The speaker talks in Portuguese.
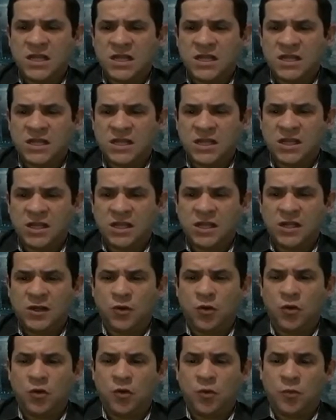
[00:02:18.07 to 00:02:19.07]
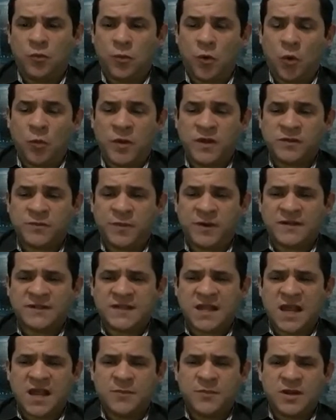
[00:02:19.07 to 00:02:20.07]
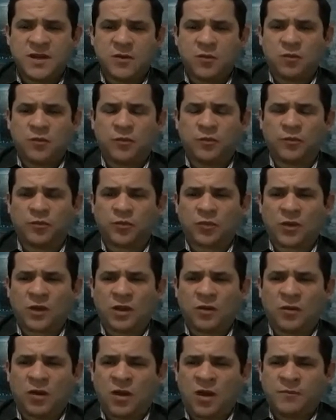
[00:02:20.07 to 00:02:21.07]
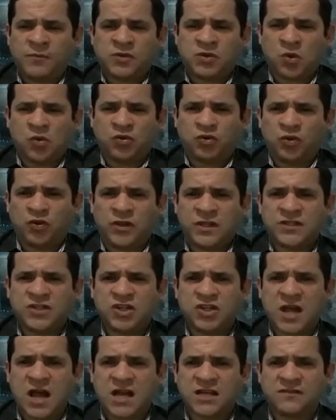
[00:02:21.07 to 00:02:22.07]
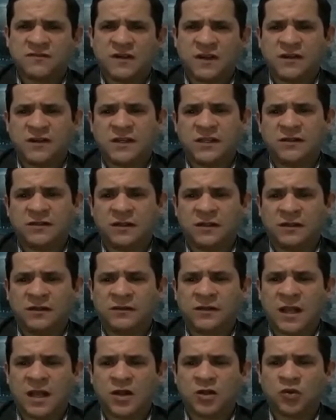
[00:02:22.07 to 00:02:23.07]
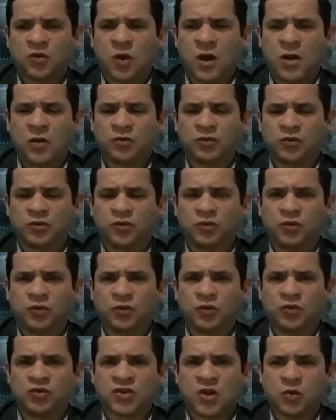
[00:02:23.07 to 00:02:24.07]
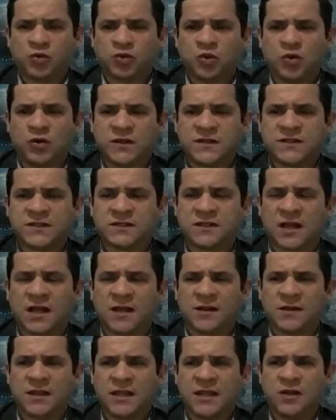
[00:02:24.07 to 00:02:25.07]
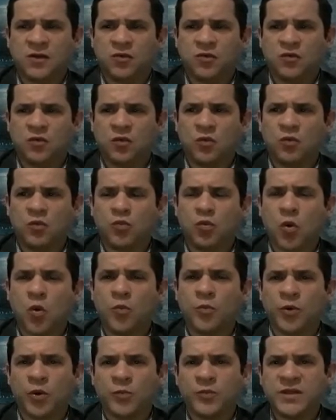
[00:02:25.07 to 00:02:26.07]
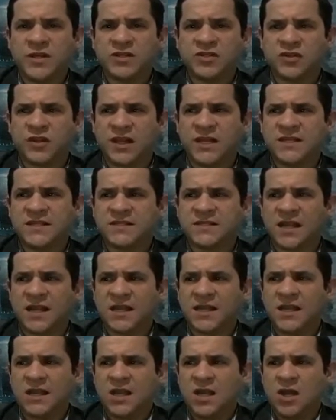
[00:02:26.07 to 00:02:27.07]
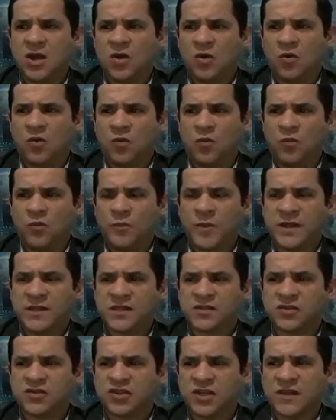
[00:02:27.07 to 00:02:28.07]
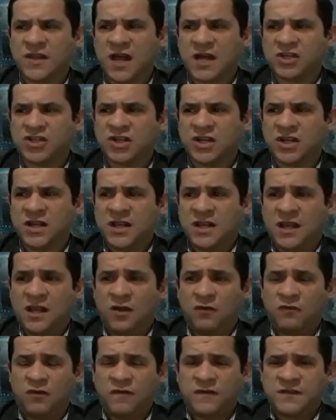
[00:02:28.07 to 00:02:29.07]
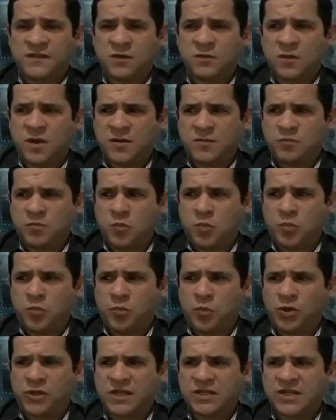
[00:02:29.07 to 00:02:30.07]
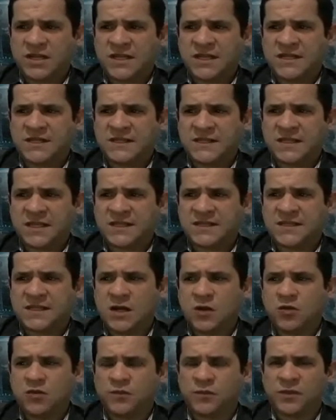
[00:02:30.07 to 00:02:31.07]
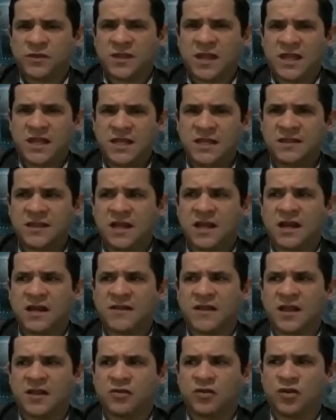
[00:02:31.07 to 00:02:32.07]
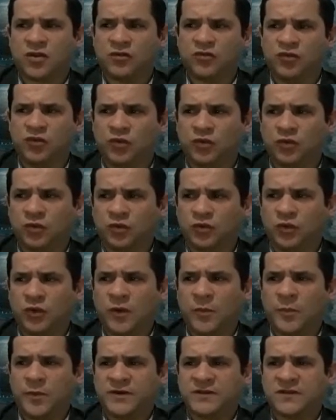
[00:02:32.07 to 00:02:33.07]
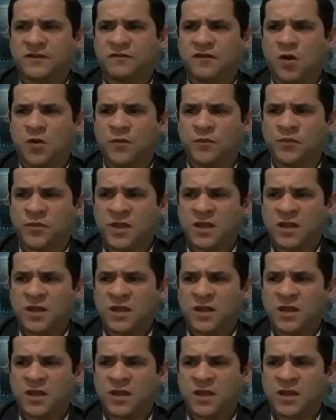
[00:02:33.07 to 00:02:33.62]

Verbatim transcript: E o, o mesmo percebe um, absoluta honestidade vai, intelectual do, dos autores tá? e um compromisso que eles têm com o bem da sociedade. Eu vou fazer uma importante aqui citação na íntegra né, do, do que Perceval